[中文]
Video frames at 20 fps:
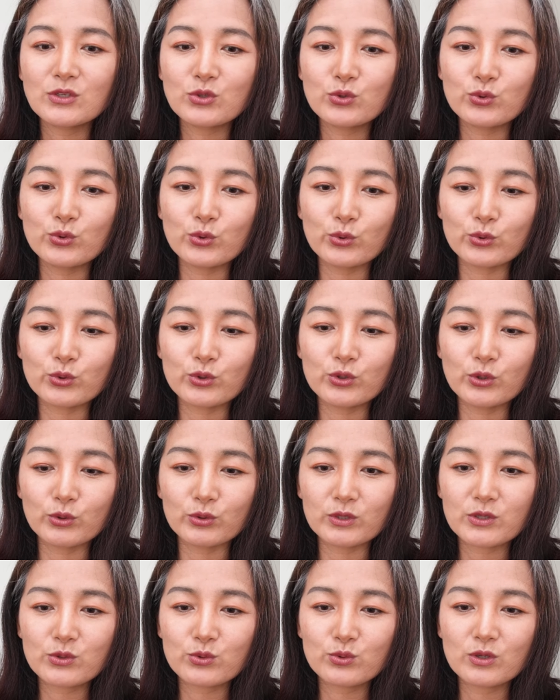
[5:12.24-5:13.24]
有有
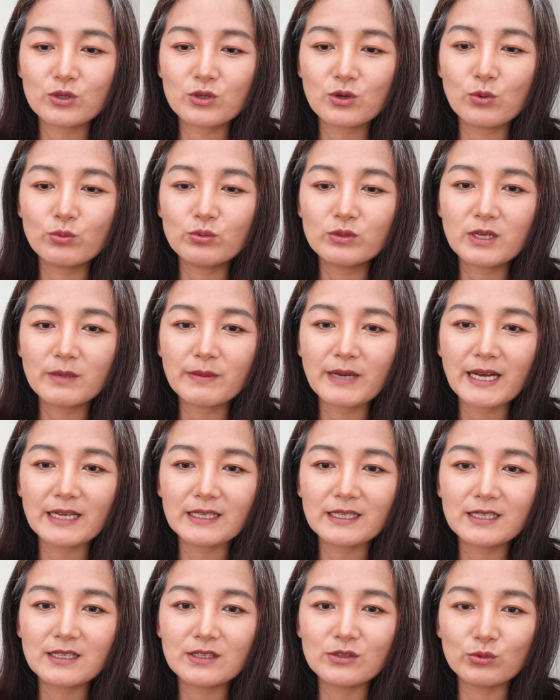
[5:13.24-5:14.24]
的说公的吧，
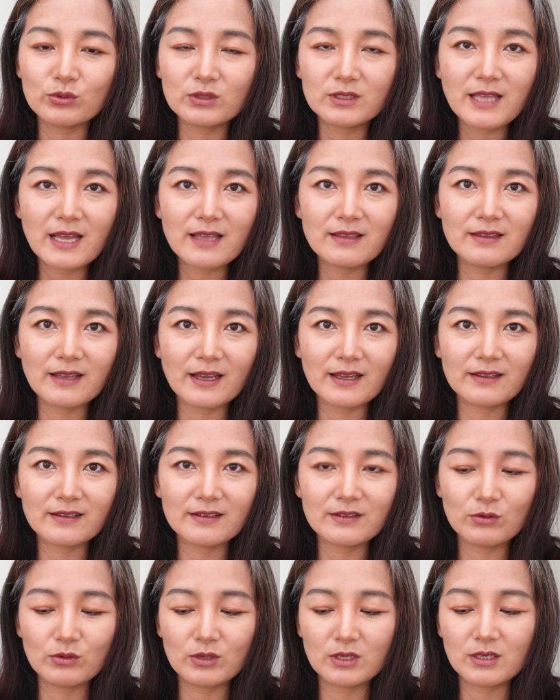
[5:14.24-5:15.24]
那个有蛋蛋，
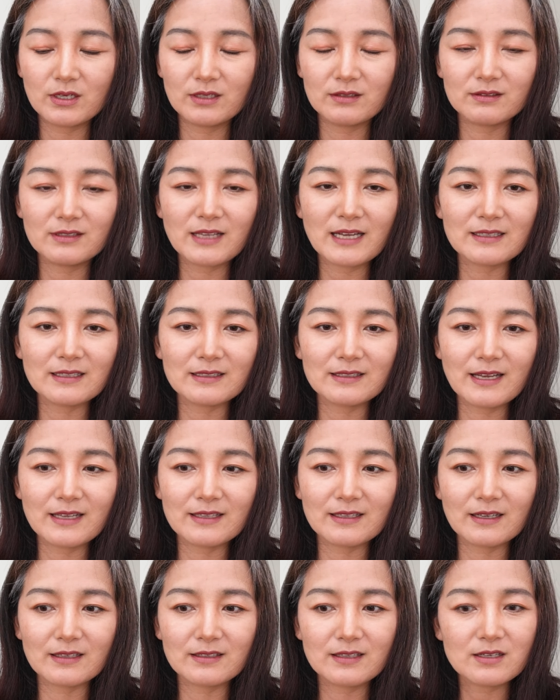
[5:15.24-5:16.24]
有一个很大的蛋
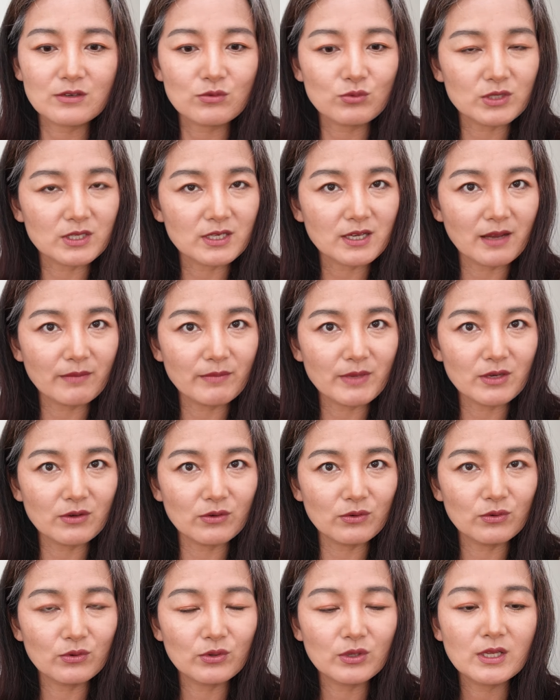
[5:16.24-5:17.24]
蛋，但是我这个还没
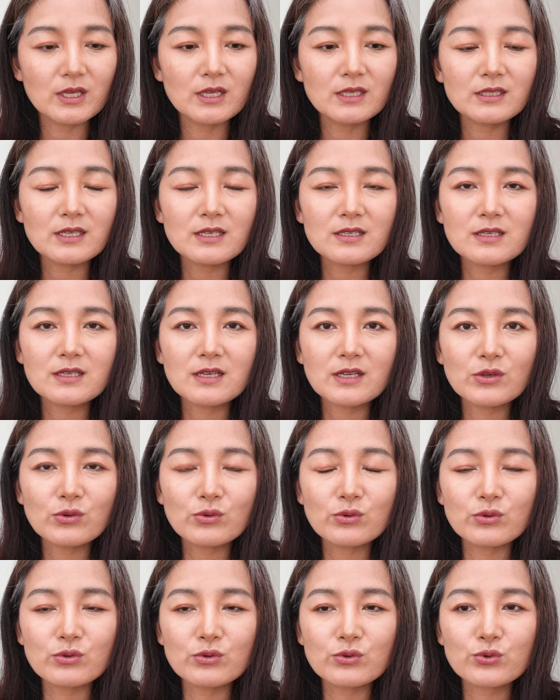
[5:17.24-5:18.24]
有。但是呢，
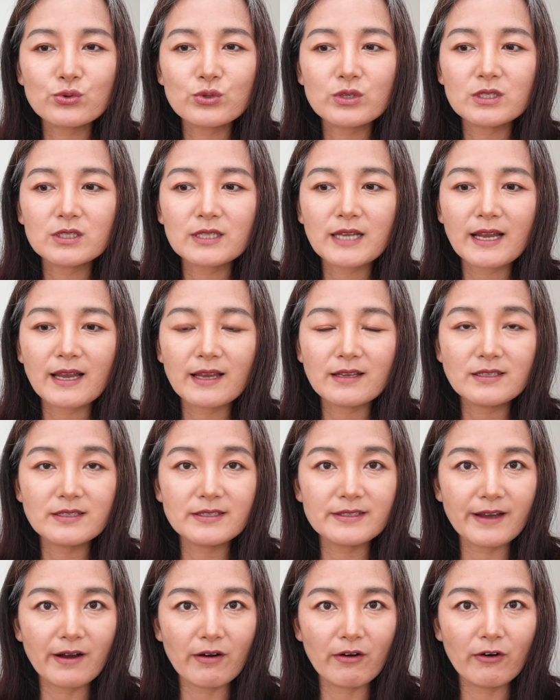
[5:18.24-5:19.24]
又有人说他还
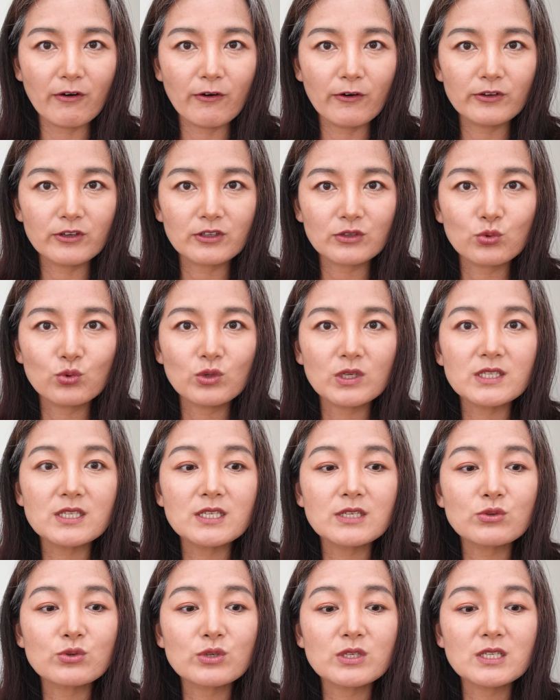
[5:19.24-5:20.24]
小，要过了
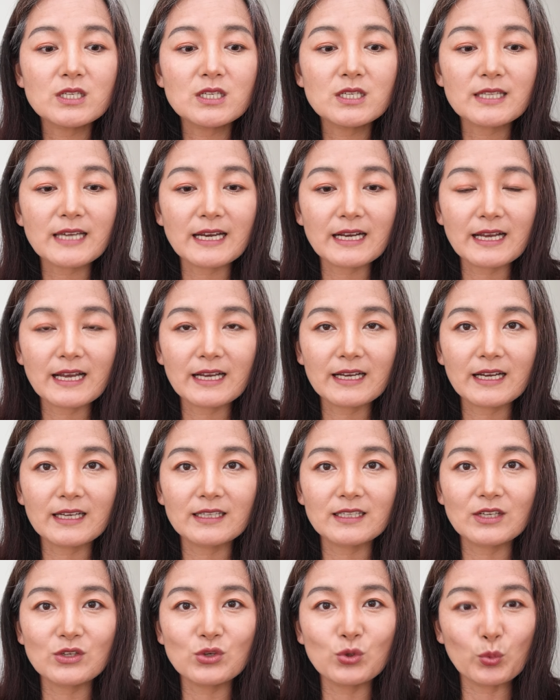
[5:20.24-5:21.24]
青春期才看看
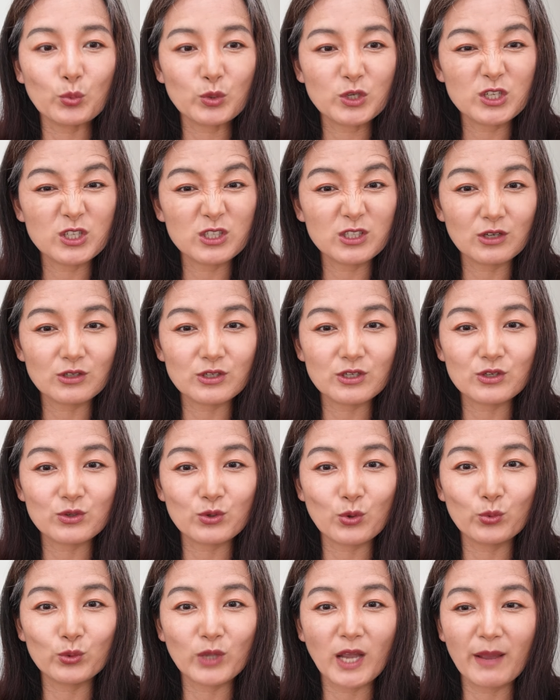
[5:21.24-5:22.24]
他有是到底是
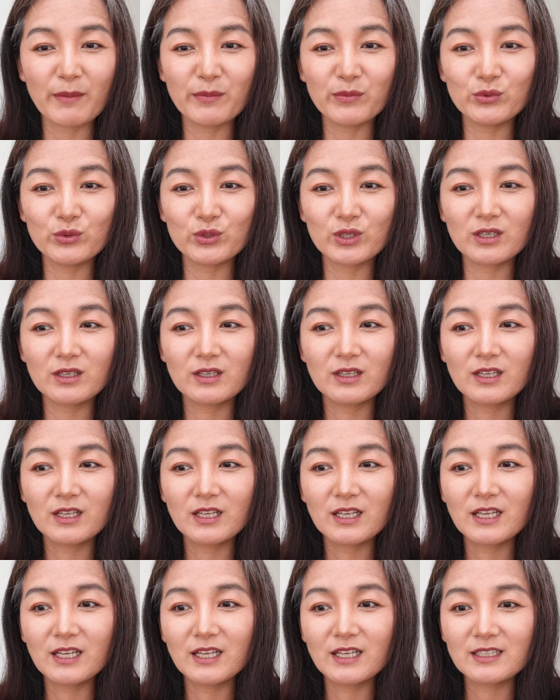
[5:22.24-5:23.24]
公的还是母的。
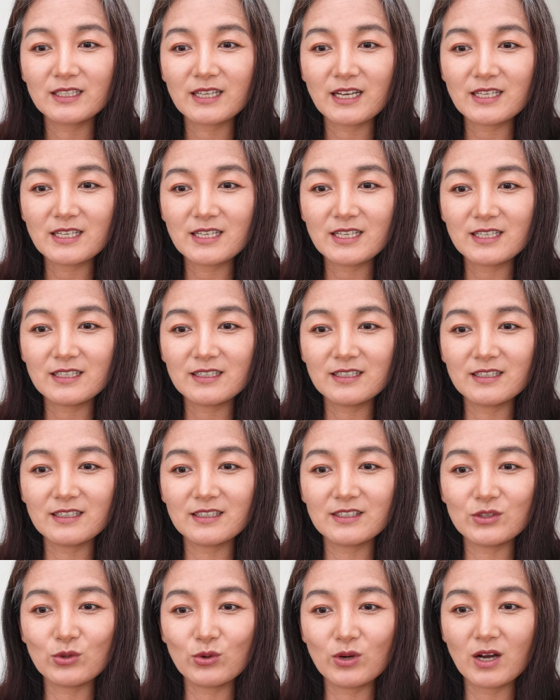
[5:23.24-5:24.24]
他那
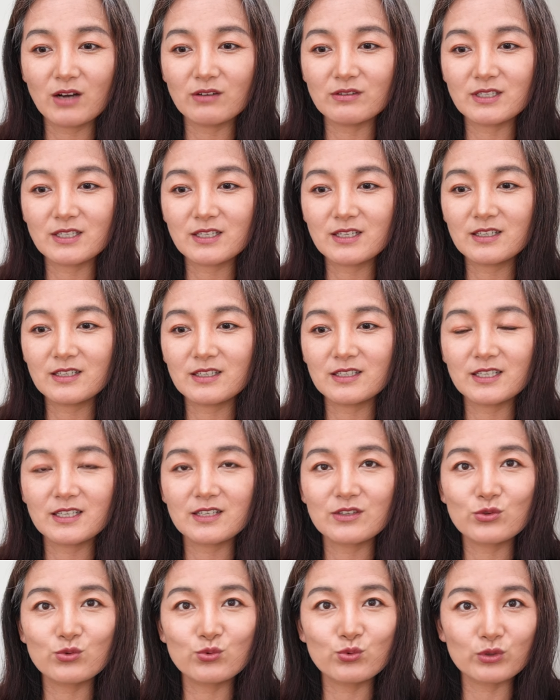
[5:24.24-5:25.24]
个有好几个那
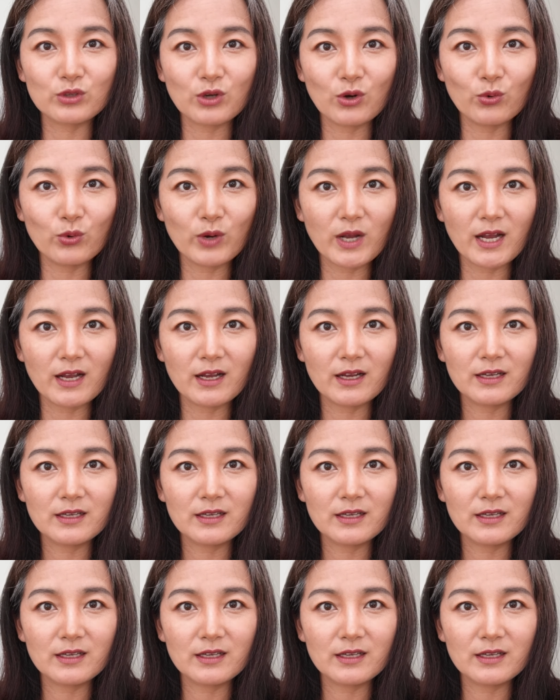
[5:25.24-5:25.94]
个乳头啊，